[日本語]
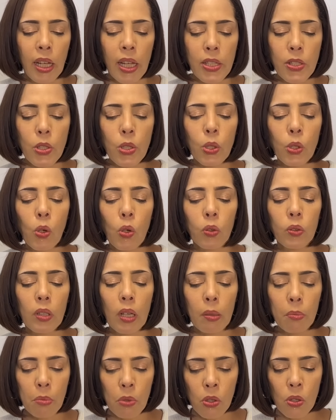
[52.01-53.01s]
中国
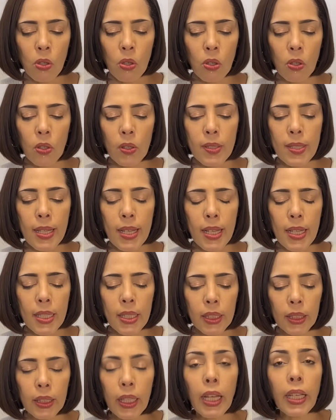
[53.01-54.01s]
はもう政
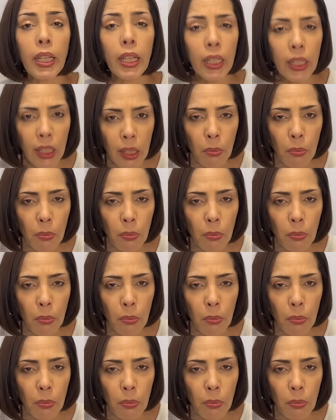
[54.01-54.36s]
治的に